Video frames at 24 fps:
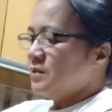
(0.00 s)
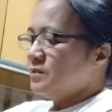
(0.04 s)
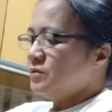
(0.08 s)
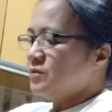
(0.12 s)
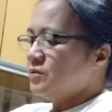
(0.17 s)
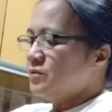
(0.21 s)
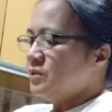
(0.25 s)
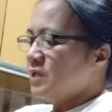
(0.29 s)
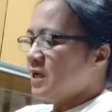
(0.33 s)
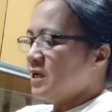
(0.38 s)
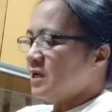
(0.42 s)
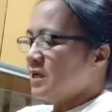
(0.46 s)

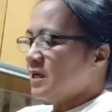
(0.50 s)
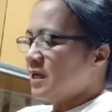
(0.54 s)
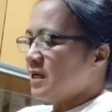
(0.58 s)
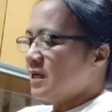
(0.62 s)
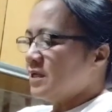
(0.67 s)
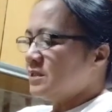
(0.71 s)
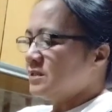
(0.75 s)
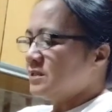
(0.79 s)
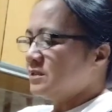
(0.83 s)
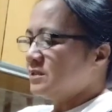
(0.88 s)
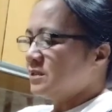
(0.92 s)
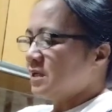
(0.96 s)
Yun nga
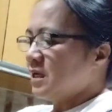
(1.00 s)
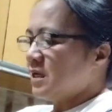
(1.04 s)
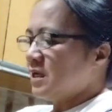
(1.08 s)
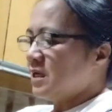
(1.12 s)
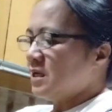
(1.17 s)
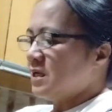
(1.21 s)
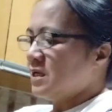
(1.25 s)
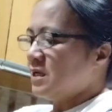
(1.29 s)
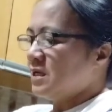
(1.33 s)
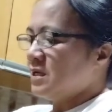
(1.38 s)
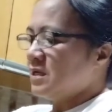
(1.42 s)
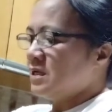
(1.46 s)
guys,
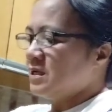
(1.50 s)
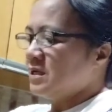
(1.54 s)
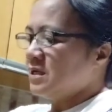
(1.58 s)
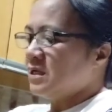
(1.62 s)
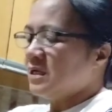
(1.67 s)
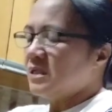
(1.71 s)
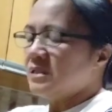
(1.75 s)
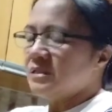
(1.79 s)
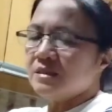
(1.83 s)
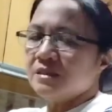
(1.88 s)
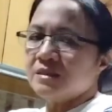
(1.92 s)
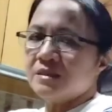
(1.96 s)
uh,
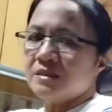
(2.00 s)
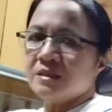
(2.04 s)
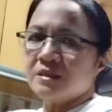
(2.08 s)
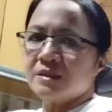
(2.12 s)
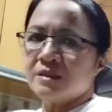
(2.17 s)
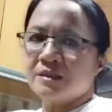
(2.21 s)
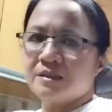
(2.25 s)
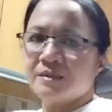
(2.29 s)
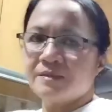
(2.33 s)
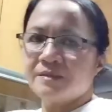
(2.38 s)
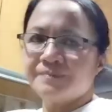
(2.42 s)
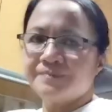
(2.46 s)
kanina
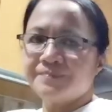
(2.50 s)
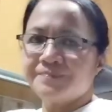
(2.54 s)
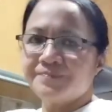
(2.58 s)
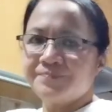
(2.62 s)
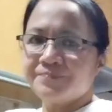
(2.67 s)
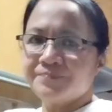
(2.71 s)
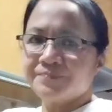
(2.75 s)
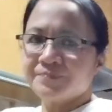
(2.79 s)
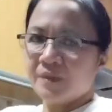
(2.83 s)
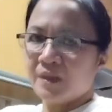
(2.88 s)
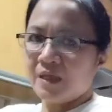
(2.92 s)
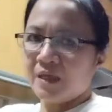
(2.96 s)
naging
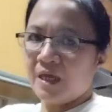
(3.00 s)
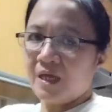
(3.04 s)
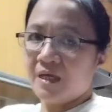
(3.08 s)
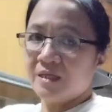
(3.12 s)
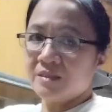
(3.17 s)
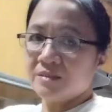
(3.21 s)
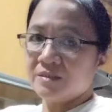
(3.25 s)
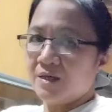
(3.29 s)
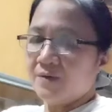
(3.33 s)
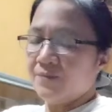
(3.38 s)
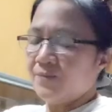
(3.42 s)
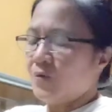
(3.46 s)

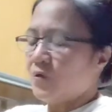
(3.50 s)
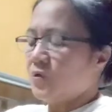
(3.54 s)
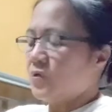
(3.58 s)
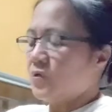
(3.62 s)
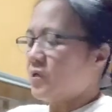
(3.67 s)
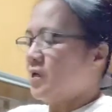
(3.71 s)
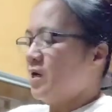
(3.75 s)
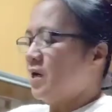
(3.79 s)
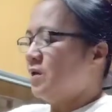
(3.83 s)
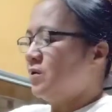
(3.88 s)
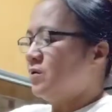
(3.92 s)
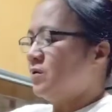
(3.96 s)
SM
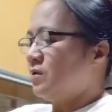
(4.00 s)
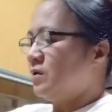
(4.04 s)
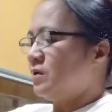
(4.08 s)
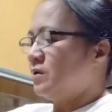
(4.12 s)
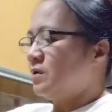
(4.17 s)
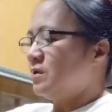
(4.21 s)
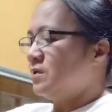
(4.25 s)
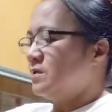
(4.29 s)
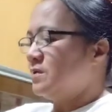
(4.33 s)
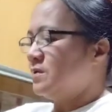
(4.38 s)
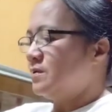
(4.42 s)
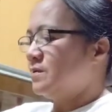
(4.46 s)
Aura ako.
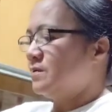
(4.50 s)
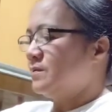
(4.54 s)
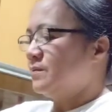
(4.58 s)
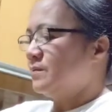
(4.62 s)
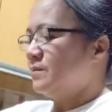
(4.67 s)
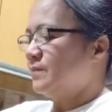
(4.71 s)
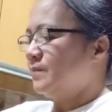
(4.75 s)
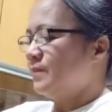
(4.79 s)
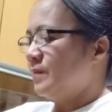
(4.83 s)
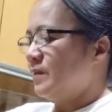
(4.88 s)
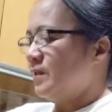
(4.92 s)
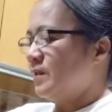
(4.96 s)
Ah.
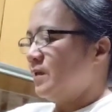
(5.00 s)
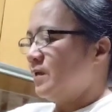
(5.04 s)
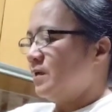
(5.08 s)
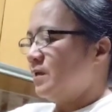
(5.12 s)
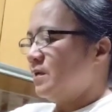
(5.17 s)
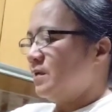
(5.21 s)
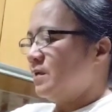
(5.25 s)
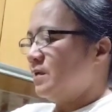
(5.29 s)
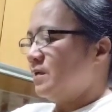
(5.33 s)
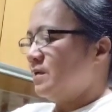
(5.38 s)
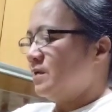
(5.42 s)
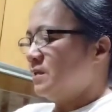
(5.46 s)

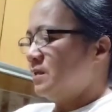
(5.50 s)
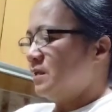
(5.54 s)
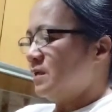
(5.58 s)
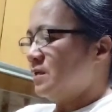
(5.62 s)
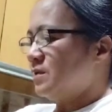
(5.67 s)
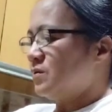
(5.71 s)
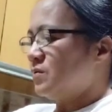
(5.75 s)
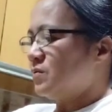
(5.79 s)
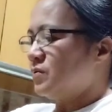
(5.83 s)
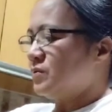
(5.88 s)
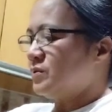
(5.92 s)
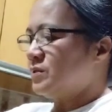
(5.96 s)

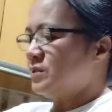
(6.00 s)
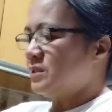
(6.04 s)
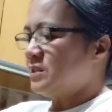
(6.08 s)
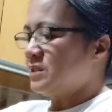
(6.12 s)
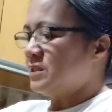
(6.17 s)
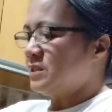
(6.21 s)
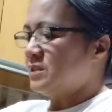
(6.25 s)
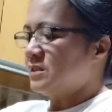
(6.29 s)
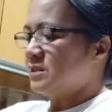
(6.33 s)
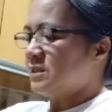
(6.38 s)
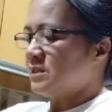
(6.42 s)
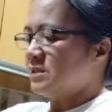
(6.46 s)

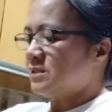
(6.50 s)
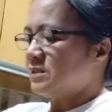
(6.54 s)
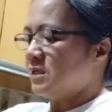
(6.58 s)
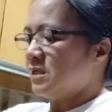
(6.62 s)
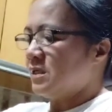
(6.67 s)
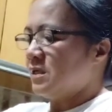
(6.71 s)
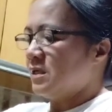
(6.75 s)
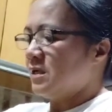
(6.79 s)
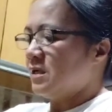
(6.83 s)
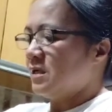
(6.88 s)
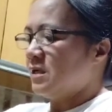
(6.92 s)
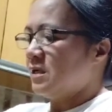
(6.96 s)
Nag-groceries
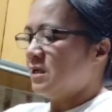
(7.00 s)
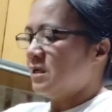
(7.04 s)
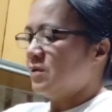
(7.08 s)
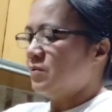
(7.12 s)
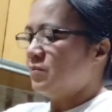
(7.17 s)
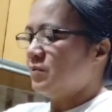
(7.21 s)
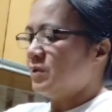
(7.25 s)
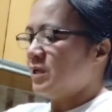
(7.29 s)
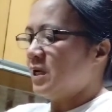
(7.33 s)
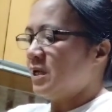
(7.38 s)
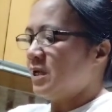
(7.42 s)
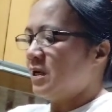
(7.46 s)
kasi
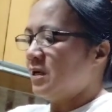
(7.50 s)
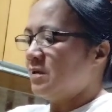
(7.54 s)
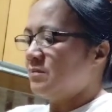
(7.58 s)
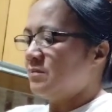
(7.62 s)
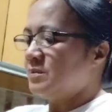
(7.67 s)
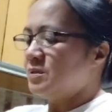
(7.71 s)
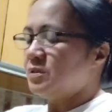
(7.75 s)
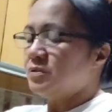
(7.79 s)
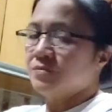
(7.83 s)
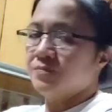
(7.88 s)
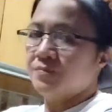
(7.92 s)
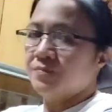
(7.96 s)
wala na
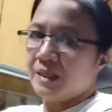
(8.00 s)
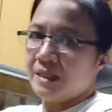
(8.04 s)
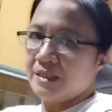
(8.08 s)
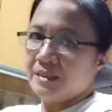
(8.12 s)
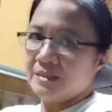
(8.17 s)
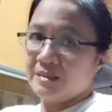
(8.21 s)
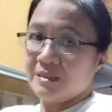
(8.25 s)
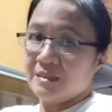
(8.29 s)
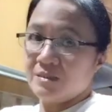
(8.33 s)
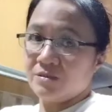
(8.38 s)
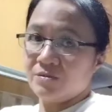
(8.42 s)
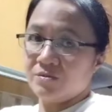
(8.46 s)
kaming
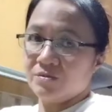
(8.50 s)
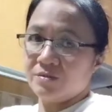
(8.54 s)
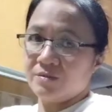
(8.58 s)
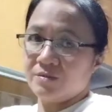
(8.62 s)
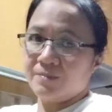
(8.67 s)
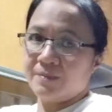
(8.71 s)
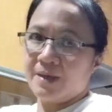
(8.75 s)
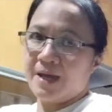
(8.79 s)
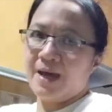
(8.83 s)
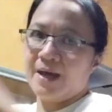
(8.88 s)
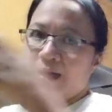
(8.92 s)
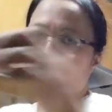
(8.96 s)
supplies dito sa
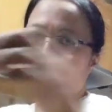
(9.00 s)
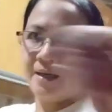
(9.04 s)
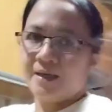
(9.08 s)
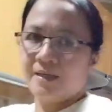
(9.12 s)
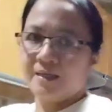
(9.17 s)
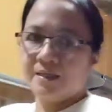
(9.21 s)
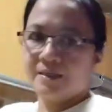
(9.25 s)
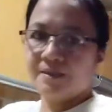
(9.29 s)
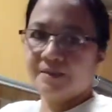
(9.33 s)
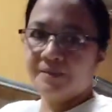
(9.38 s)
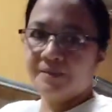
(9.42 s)
bahay.